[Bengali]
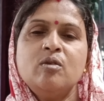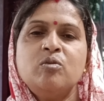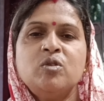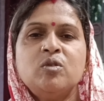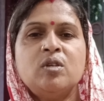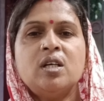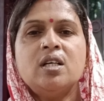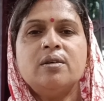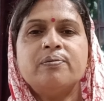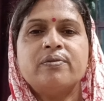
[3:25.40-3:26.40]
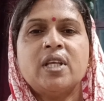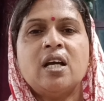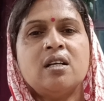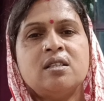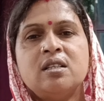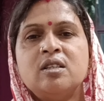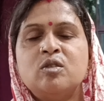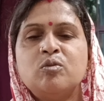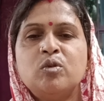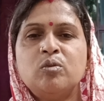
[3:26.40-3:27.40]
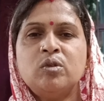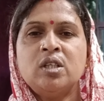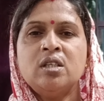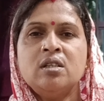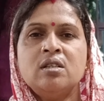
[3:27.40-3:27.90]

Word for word: তো বন্ধুরা আজ আর কিছু বলবো না